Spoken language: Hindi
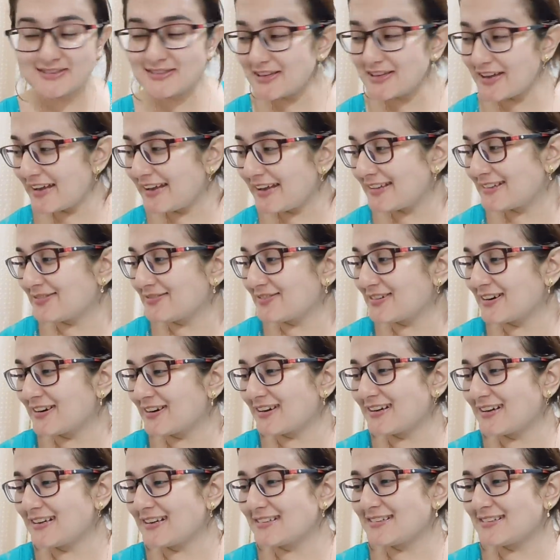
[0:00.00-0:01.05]
चाय एकदम
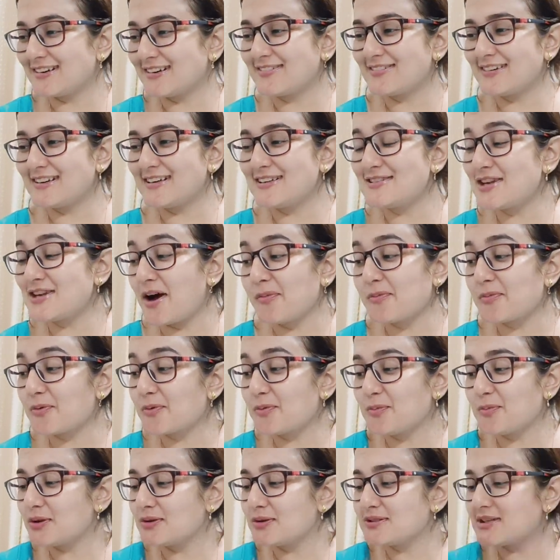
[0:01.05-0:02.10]
कड़क अदरक वाली शाम को
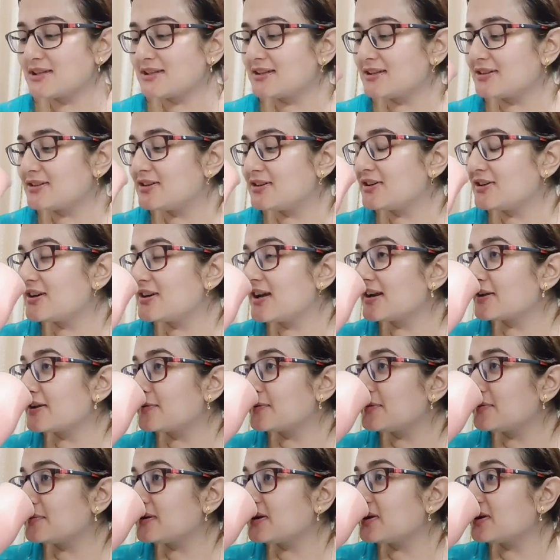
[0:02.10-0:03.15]
बहुत ज्यादा अदरक डाल के
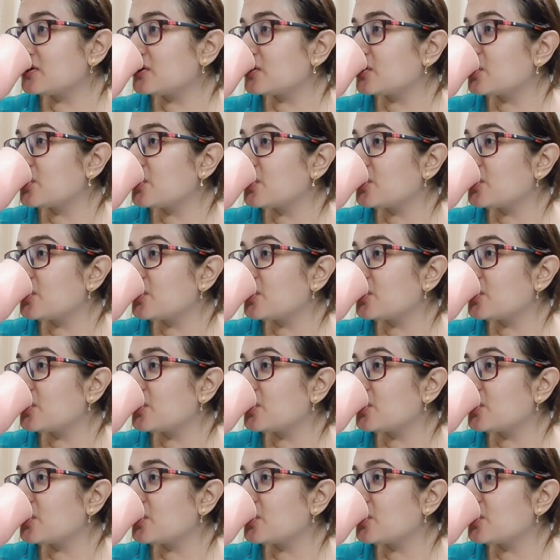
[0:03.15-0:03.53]
मैंने बनाई थी